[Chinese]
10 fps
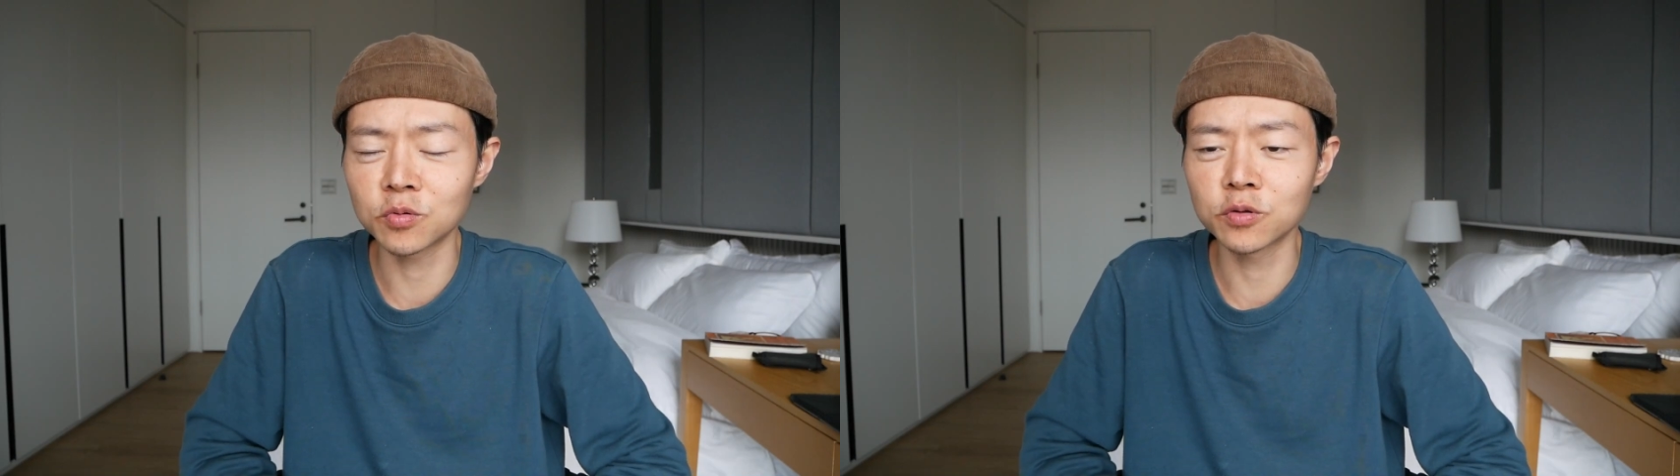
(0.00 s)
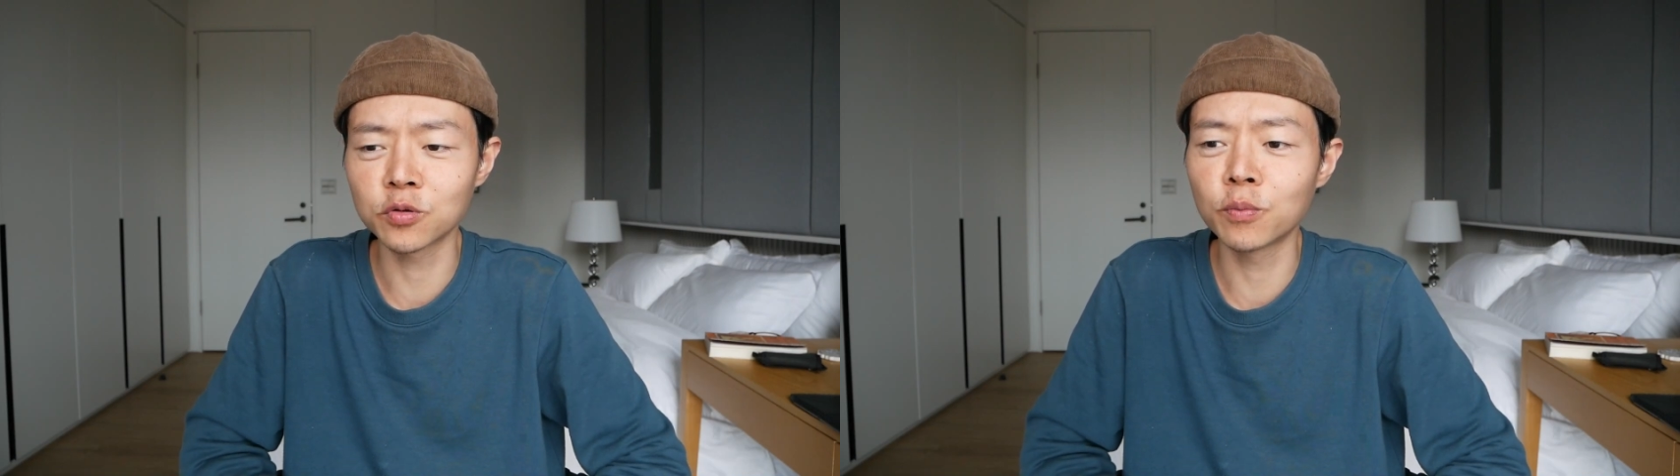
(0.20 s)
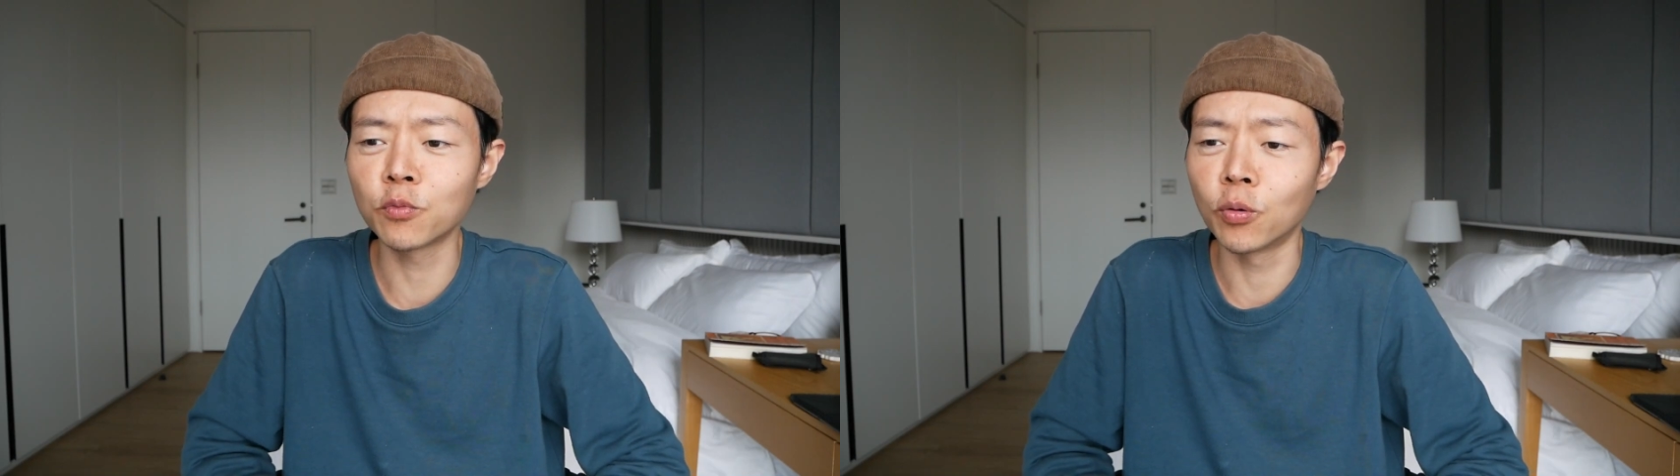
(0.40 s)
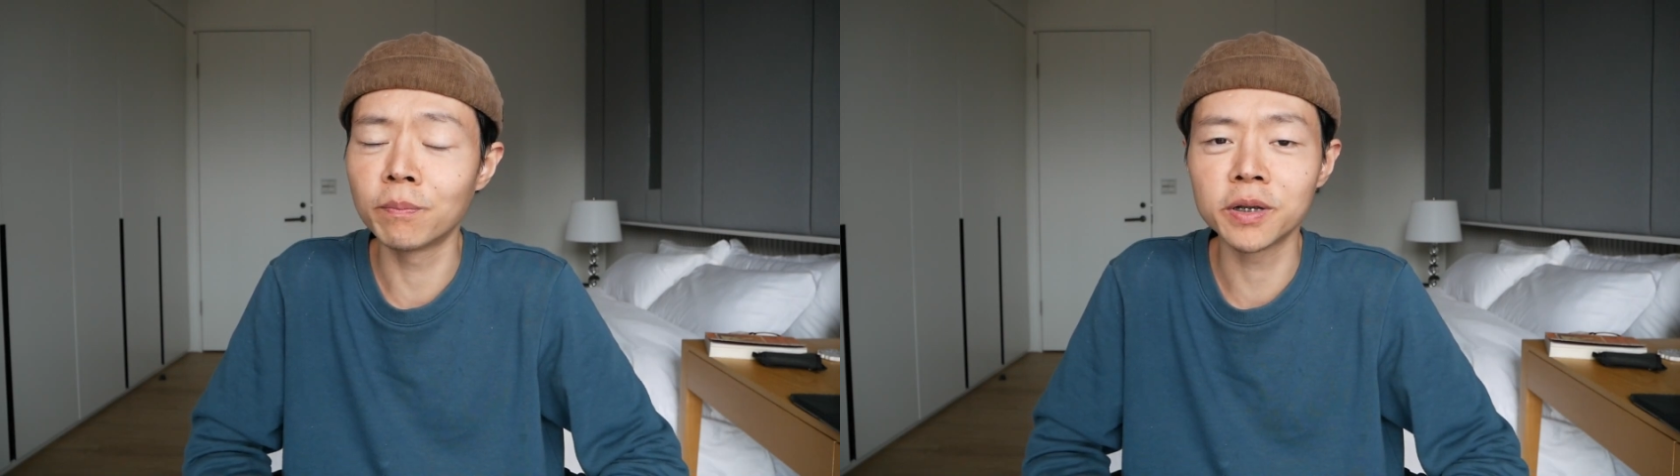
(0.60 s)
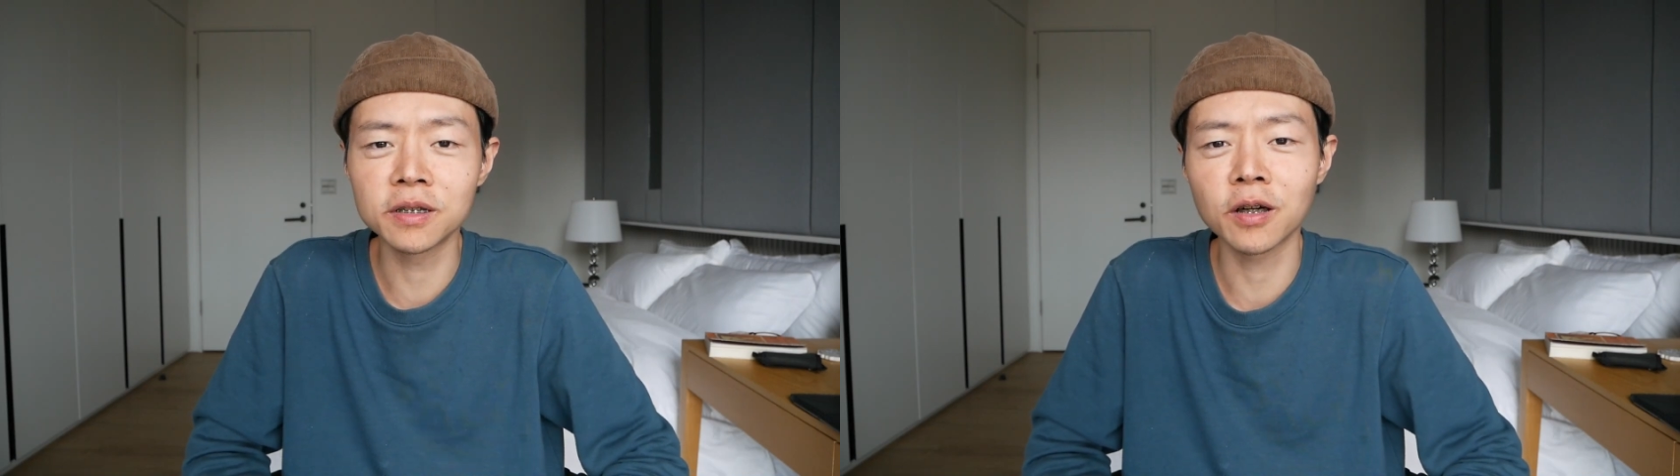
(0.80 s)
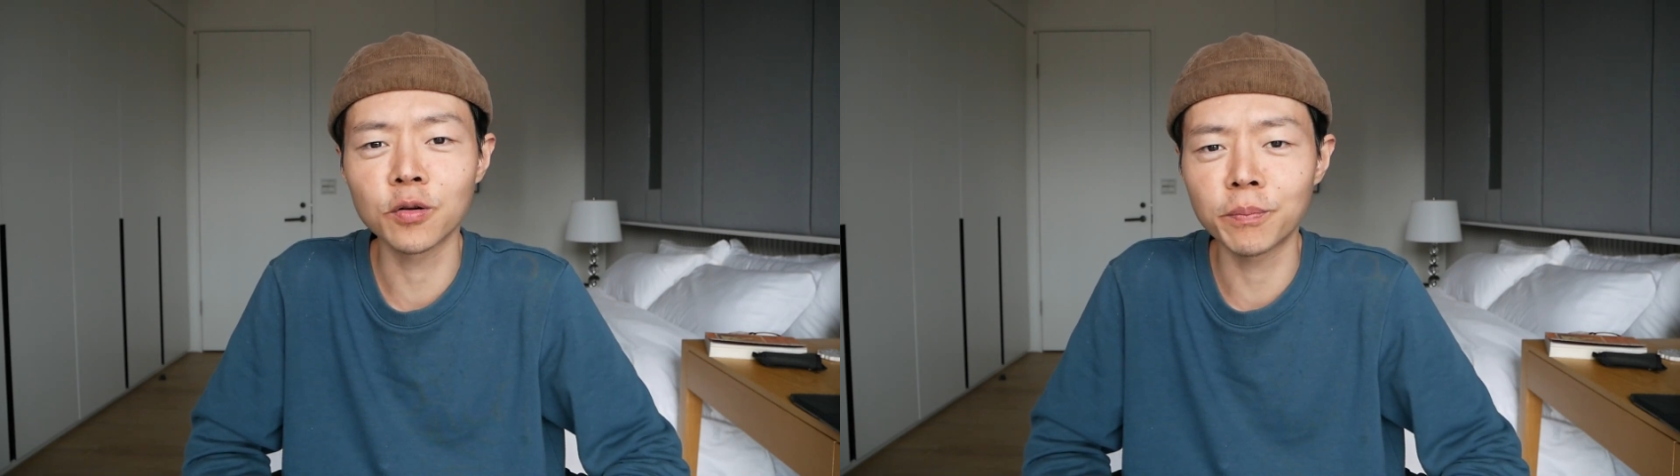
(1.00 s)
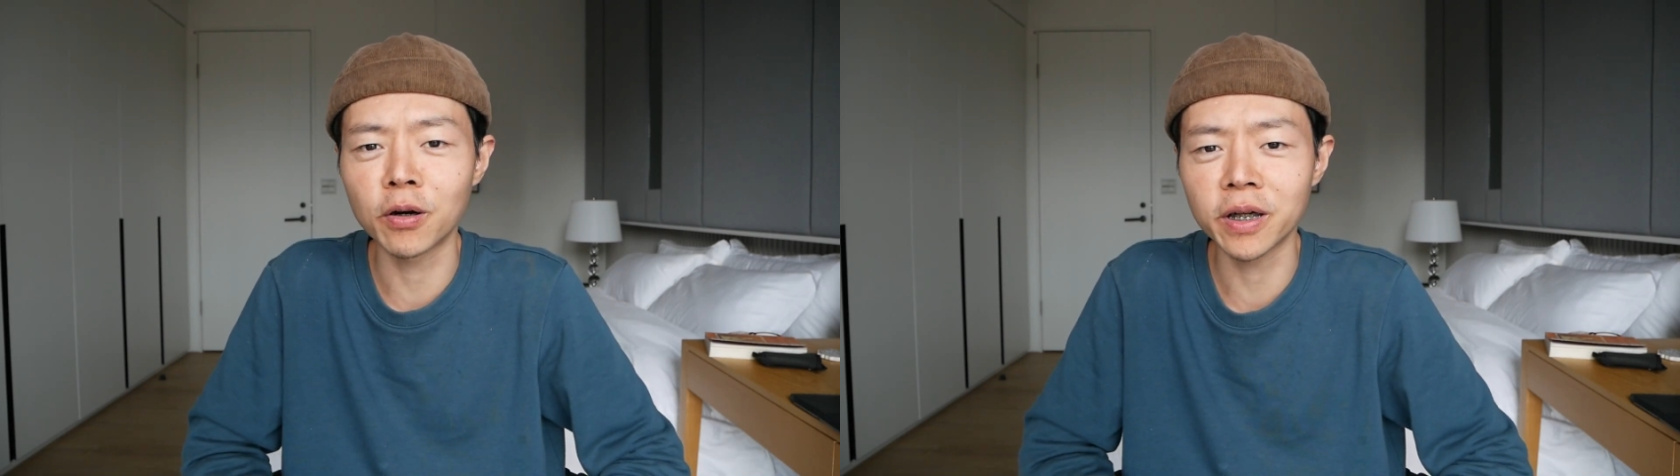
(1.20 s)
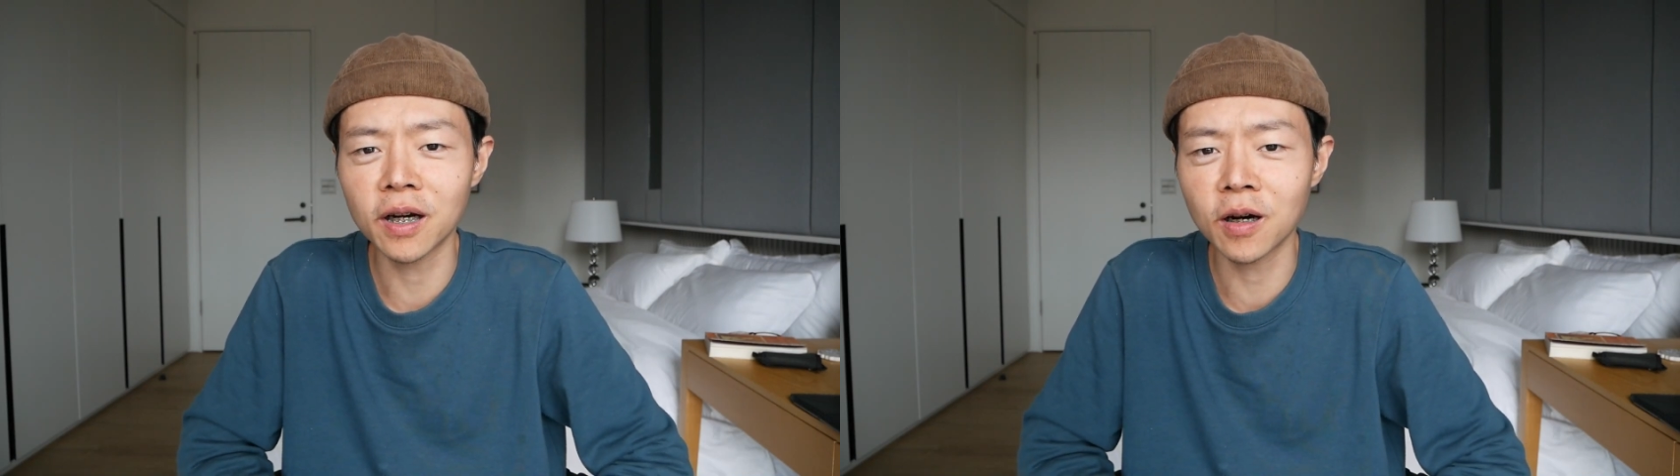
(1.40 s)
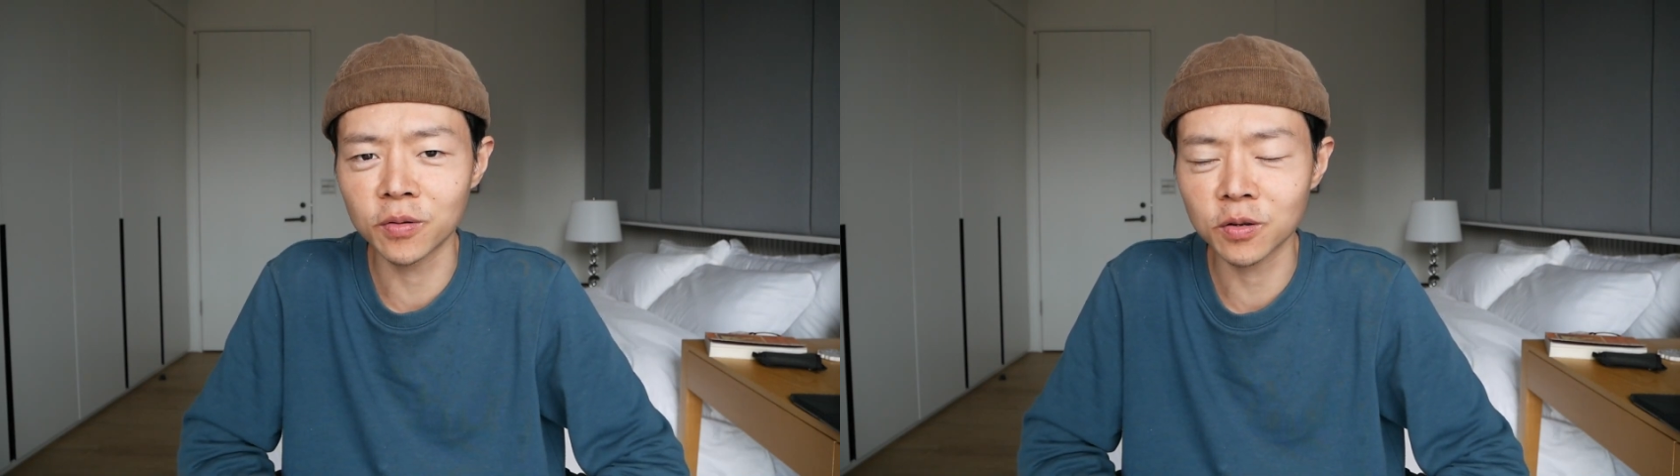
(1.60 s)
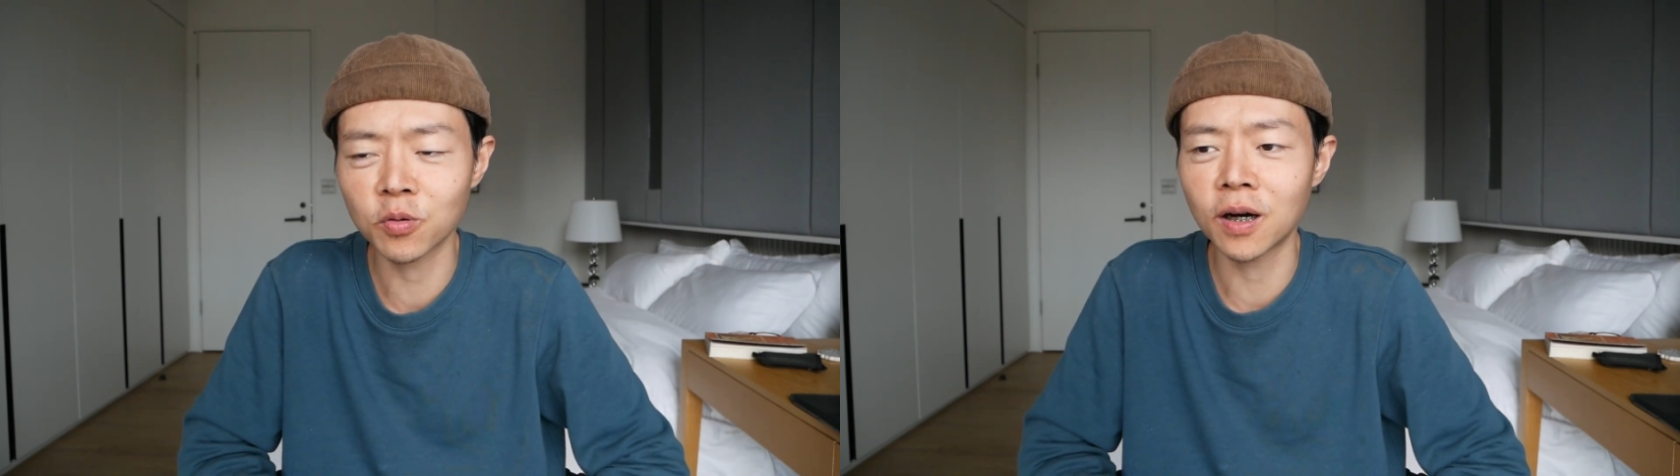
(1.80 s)
如果说我们平常有保养好
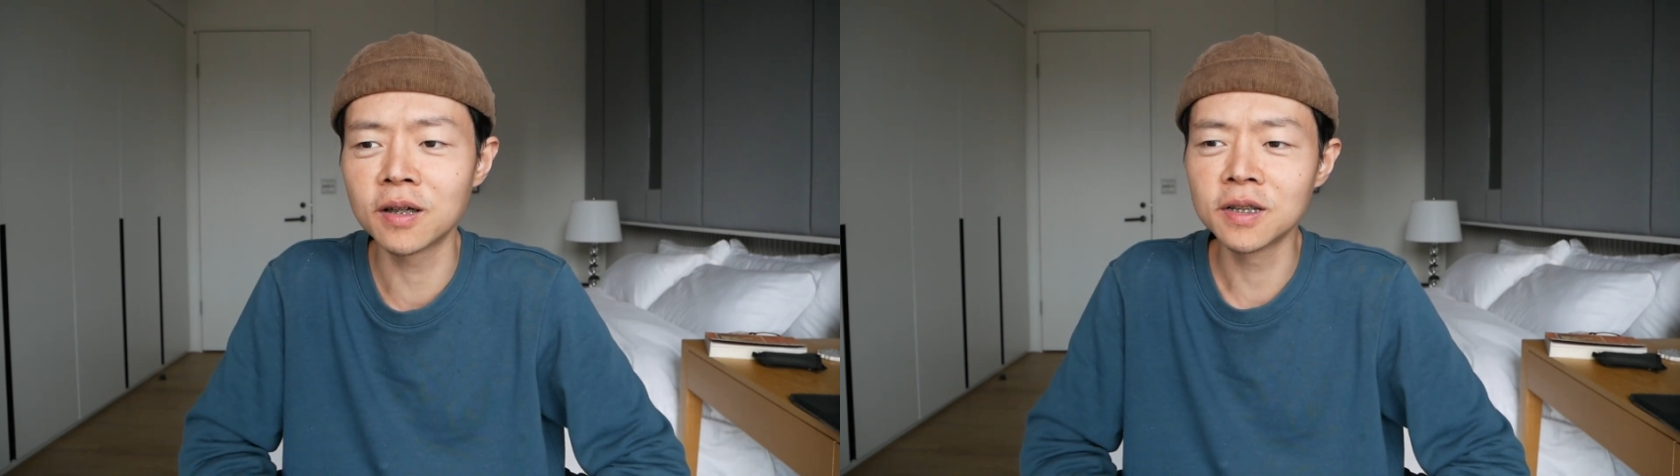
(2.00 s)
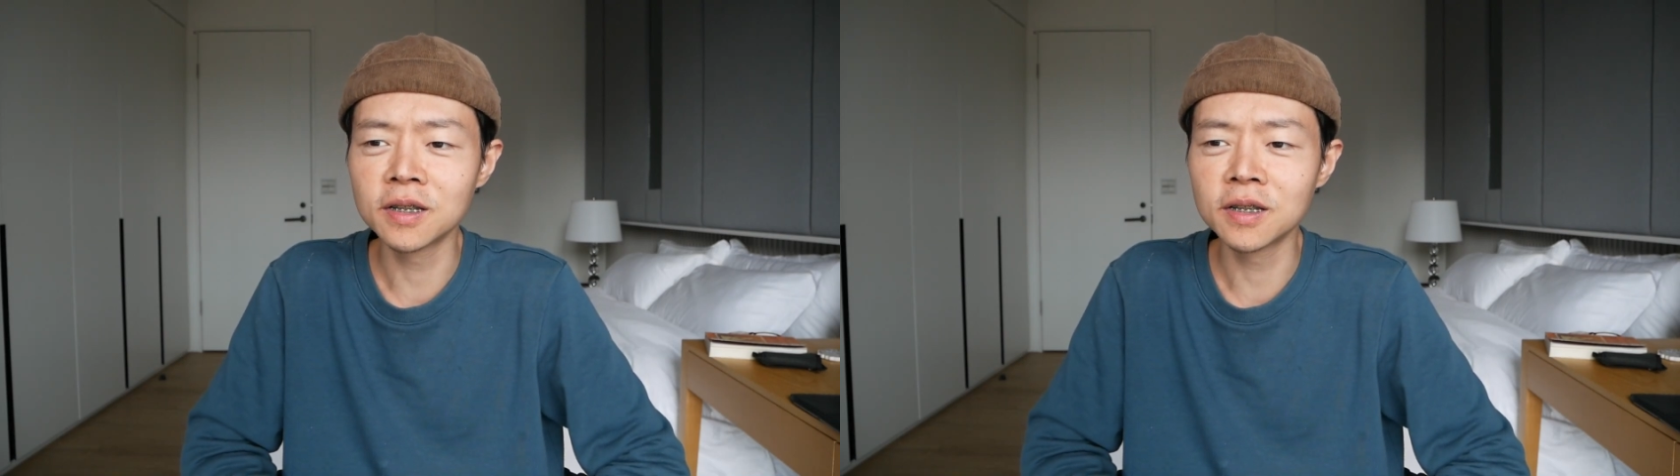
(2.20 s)
的话，